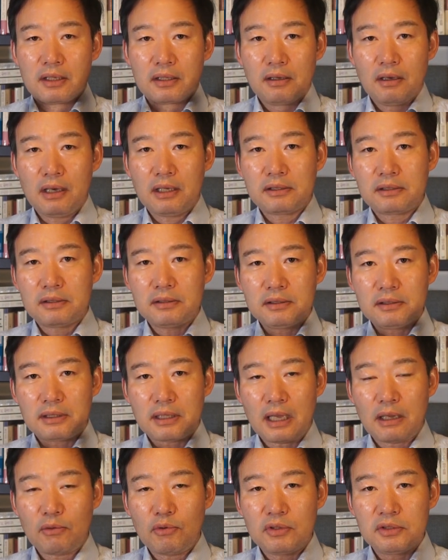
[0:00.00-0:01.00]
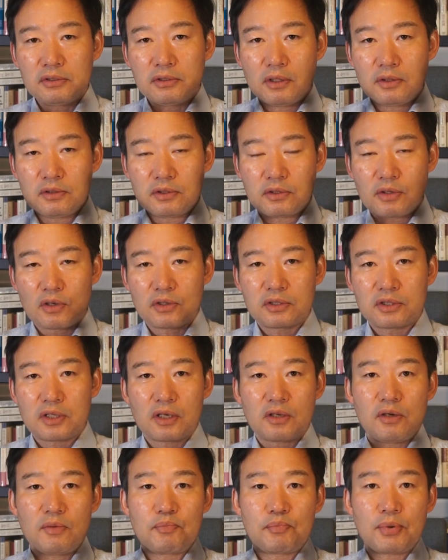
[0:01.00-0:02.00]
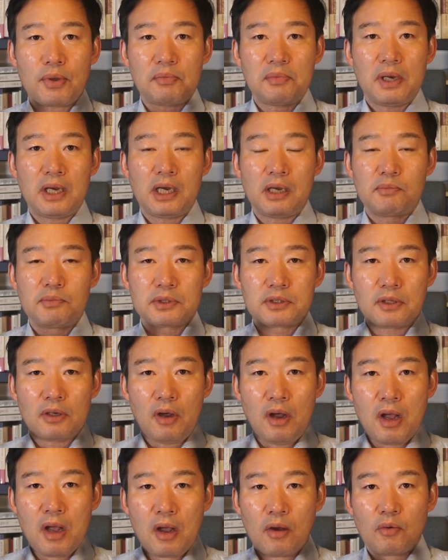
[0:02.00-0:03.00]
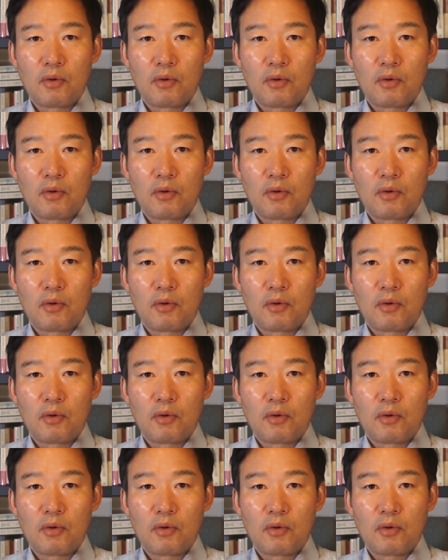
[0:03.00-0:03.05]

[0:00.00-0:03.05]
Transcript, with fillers: 여하튼 탈원전 정책을 표방하면서